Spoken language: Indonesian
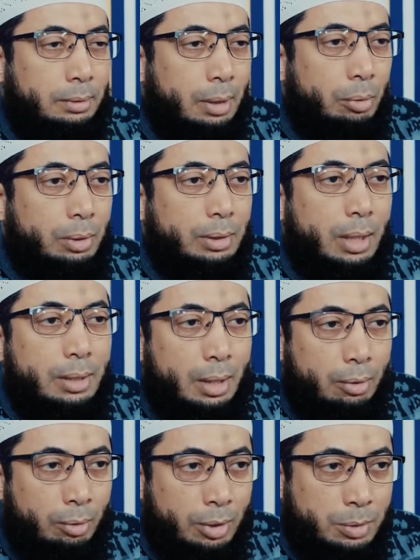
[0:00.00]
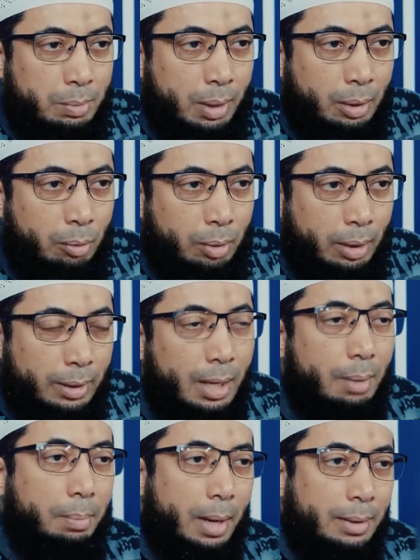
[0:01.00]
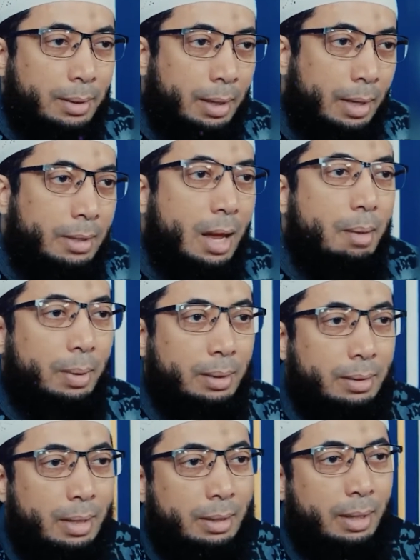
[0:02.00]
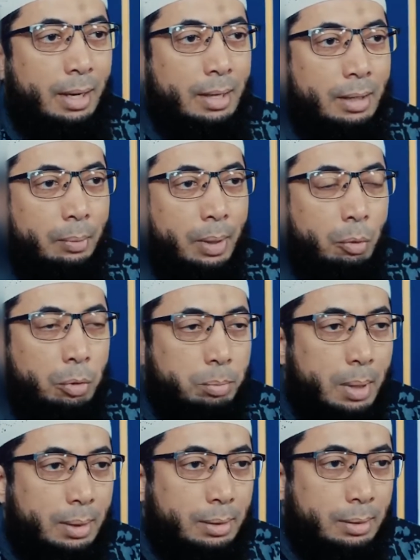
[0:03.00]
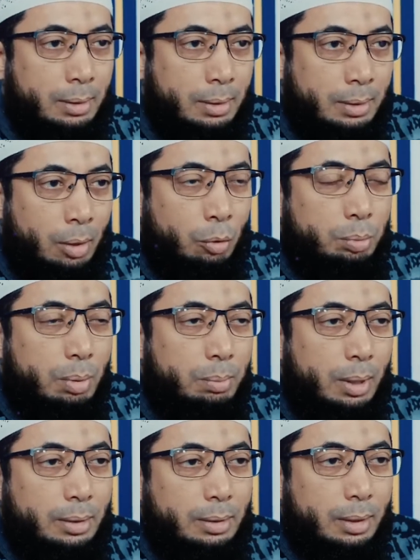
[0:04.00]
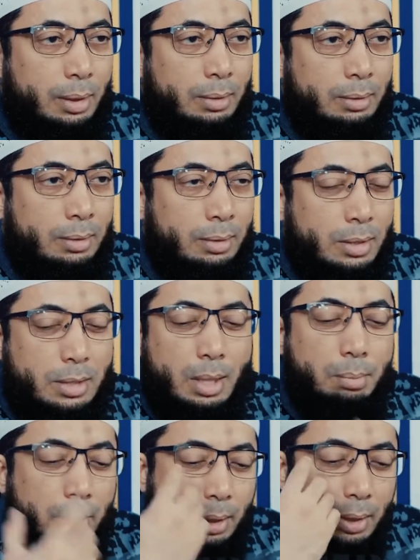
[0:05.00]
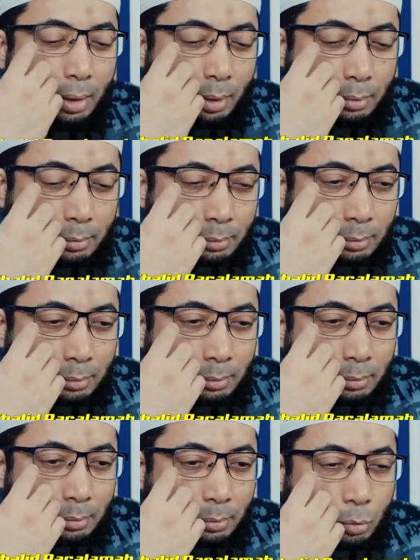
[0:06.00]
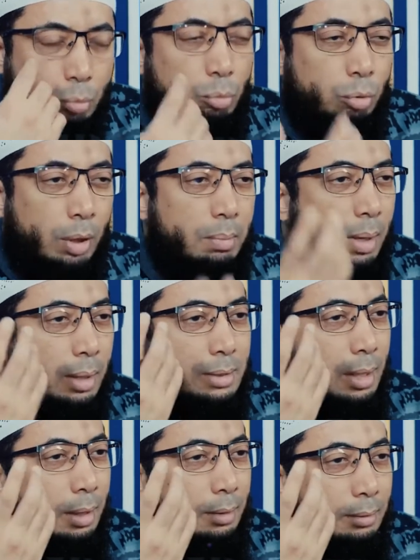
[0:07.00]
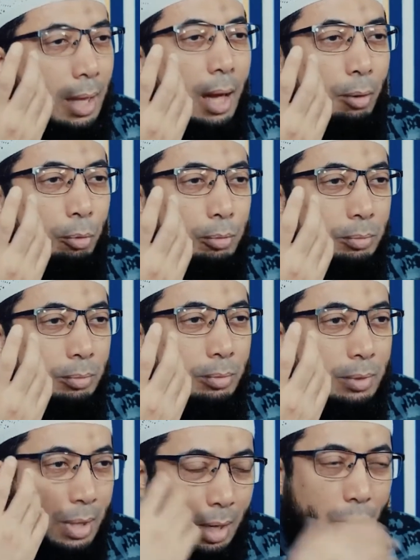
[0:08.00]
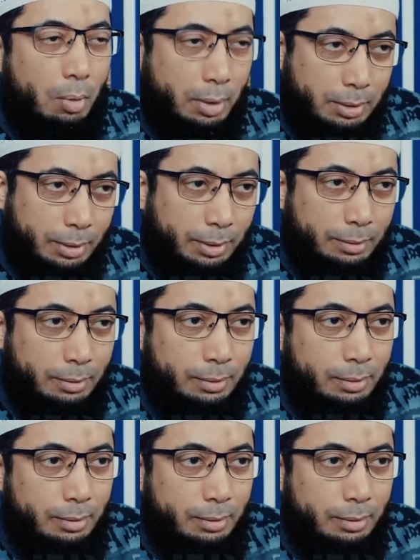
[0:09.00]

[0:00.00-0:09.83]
Lalu ditanya oleh sebagian orang, "Kenapa Anda? Ada apa dengan Anda wahai Utsman?" Lalu Utsman mengatakan, "Saya mengingat kuburan maka saya takut, saya khawatir gitu."